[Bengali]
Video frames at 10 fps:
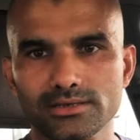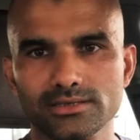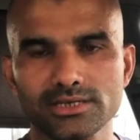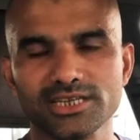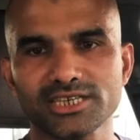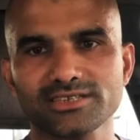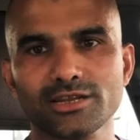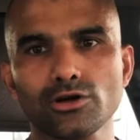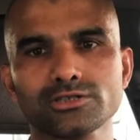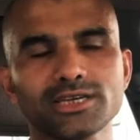জিনিসটা ছিল
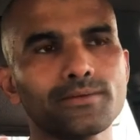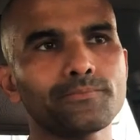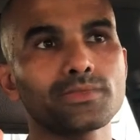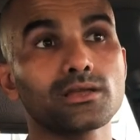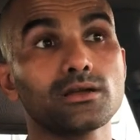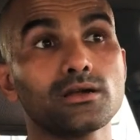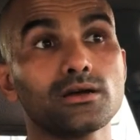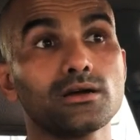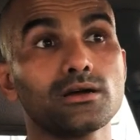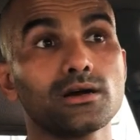হচ্ছে
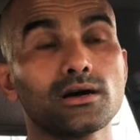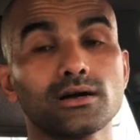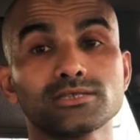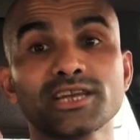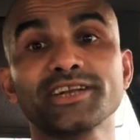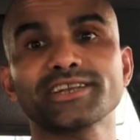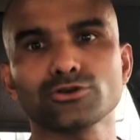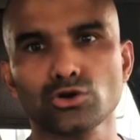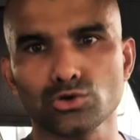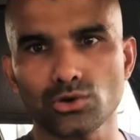জেনেটিক
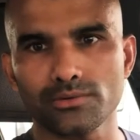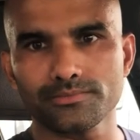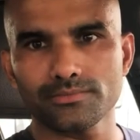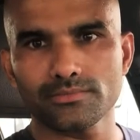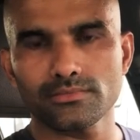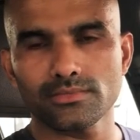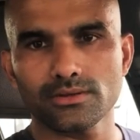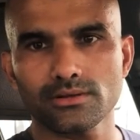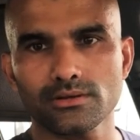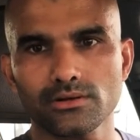কন্ট্রোল
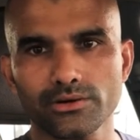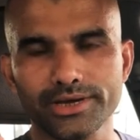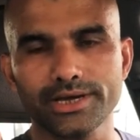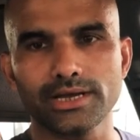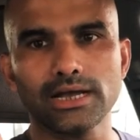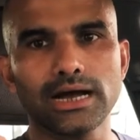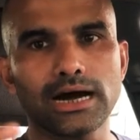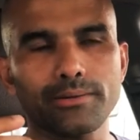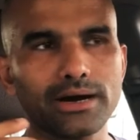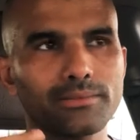ওকে
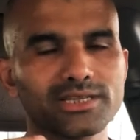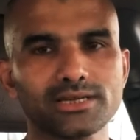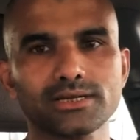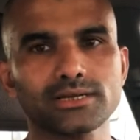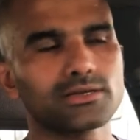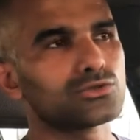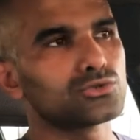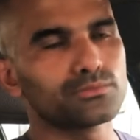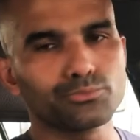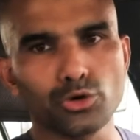আমাদের
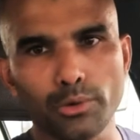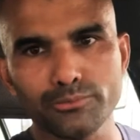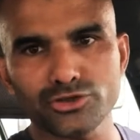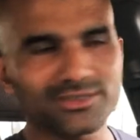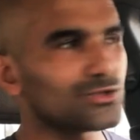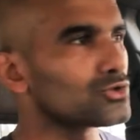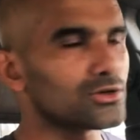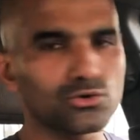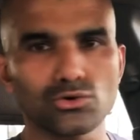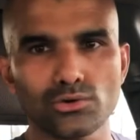পূর্বপুরুষদের যদি
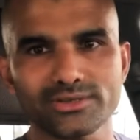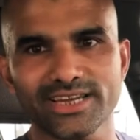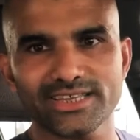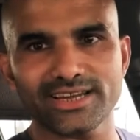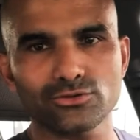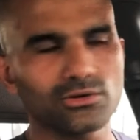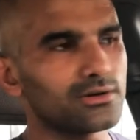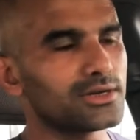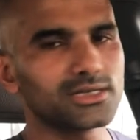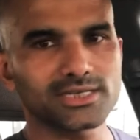কোনো রোগ থেকে থাকতো
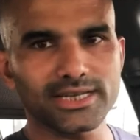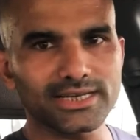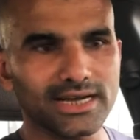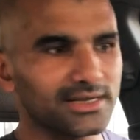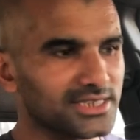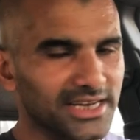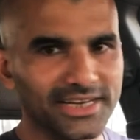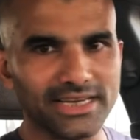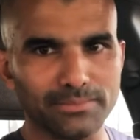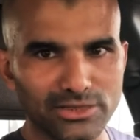সেটা
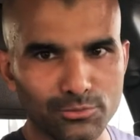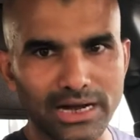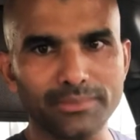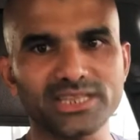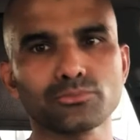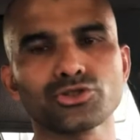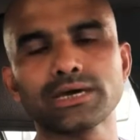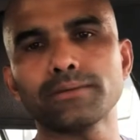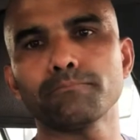জেনেটিকের মাধ্যমে আমাদের মধ্যে